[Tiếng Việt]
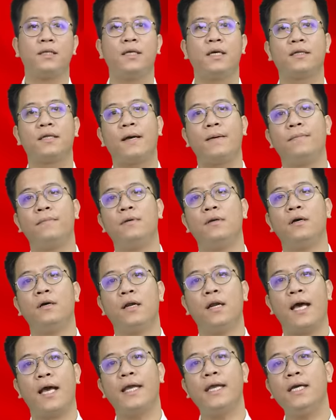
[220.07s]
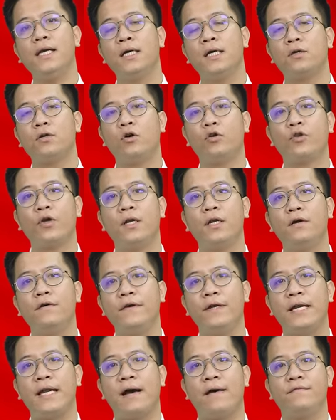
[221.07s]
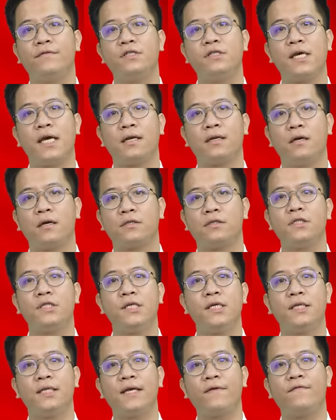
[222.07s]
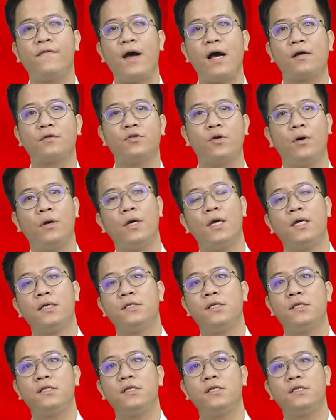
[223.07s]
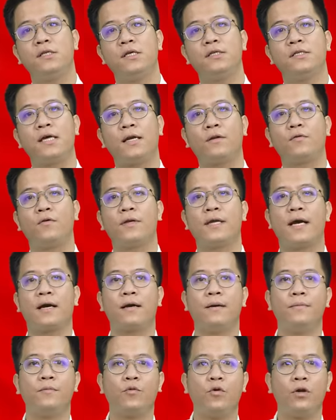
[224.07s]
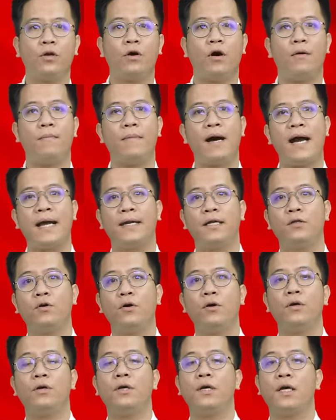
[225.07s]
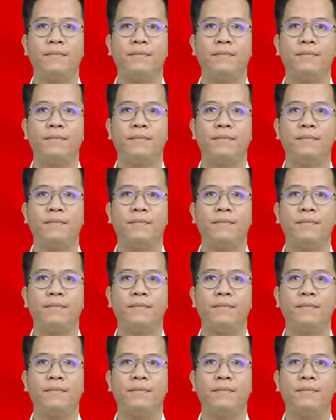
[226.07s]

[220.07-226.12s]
tiếng tăm lừng lẫy, đội tuyển nữ Việt Nam vẫn giành được những chiến tích vang dội dưới sự dẫn dắt của nhà cầm quân họ Mai đấy thôi.